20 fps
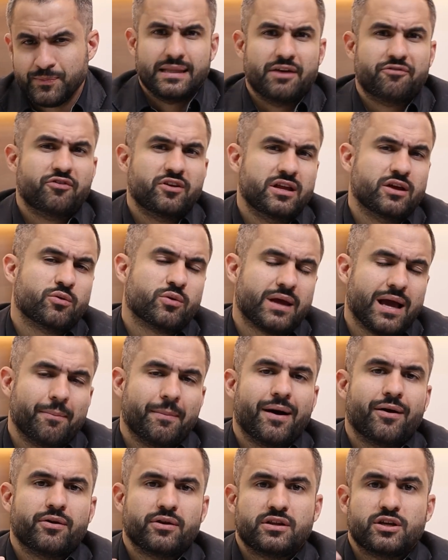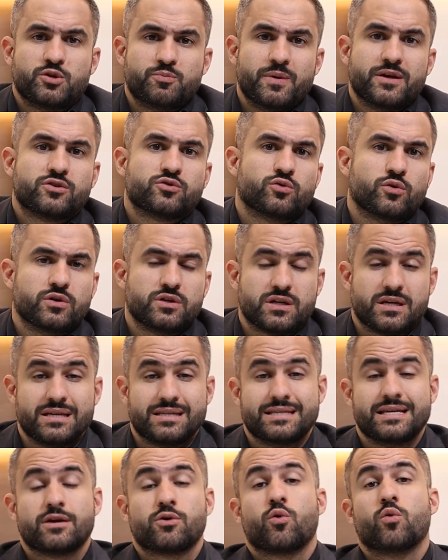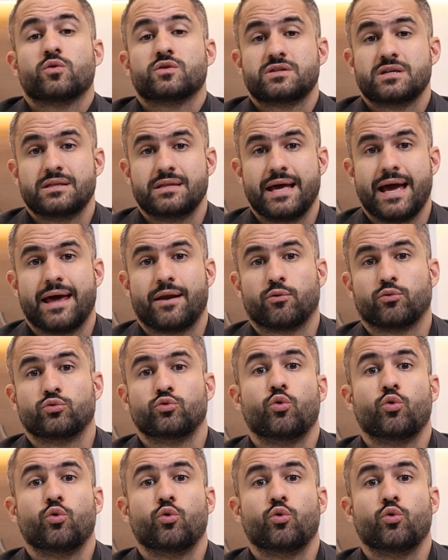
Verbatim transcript: definiram que a maioria das pessoas que se consideram